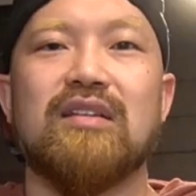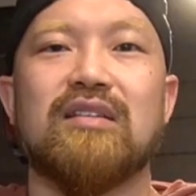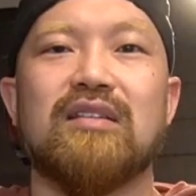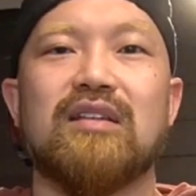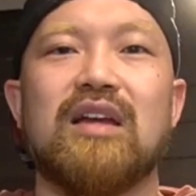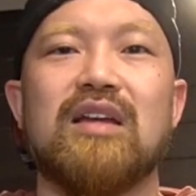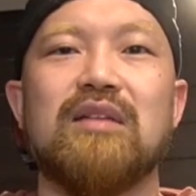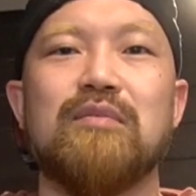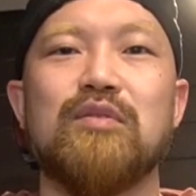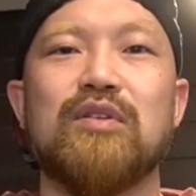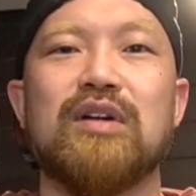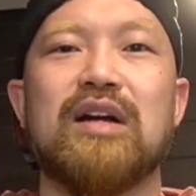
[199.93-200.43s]

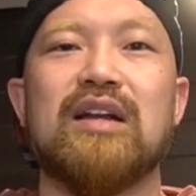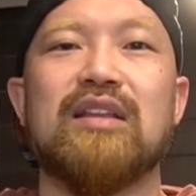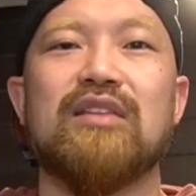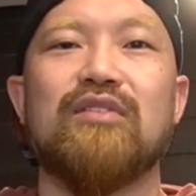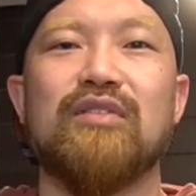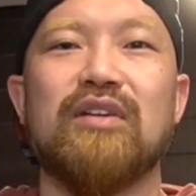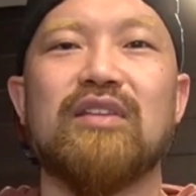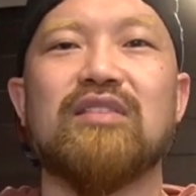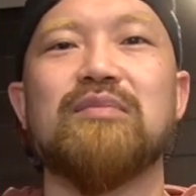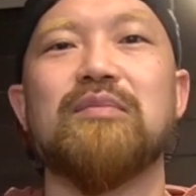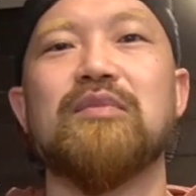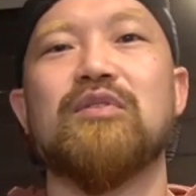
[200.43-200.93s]
だいぶ体
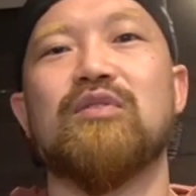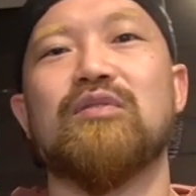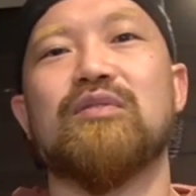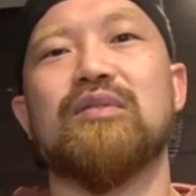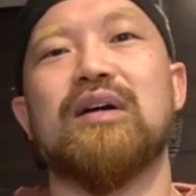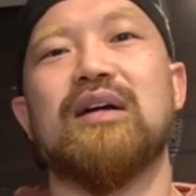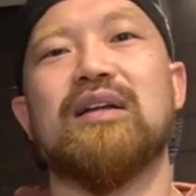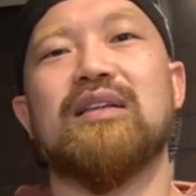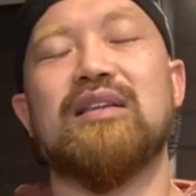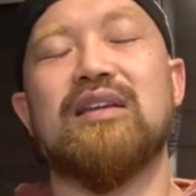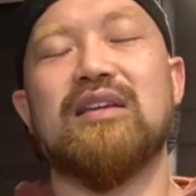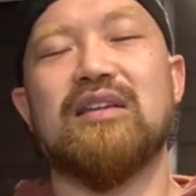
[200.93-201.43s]
を休めること
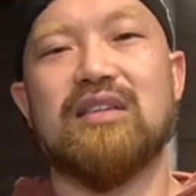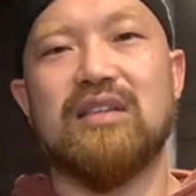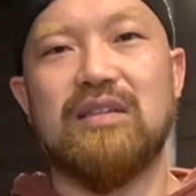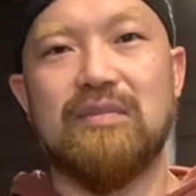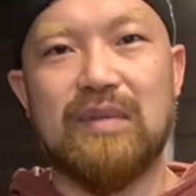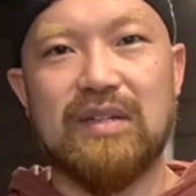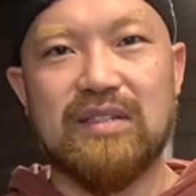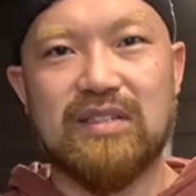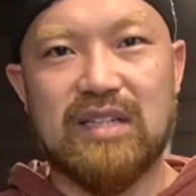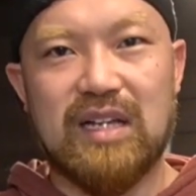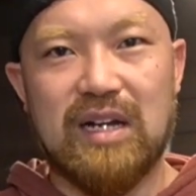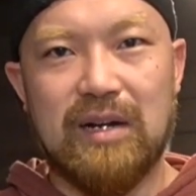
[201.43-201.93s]
ができ
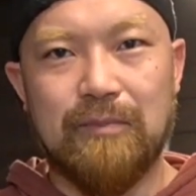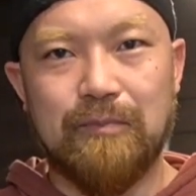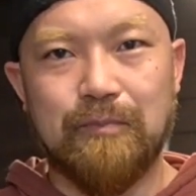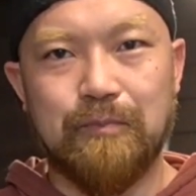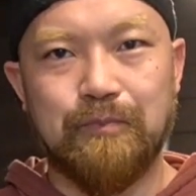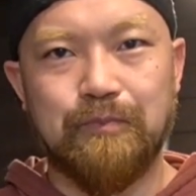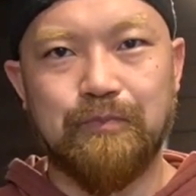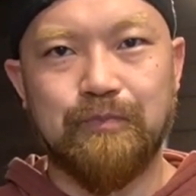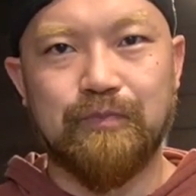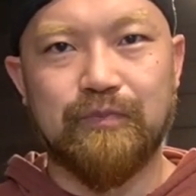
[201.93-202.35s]
ました。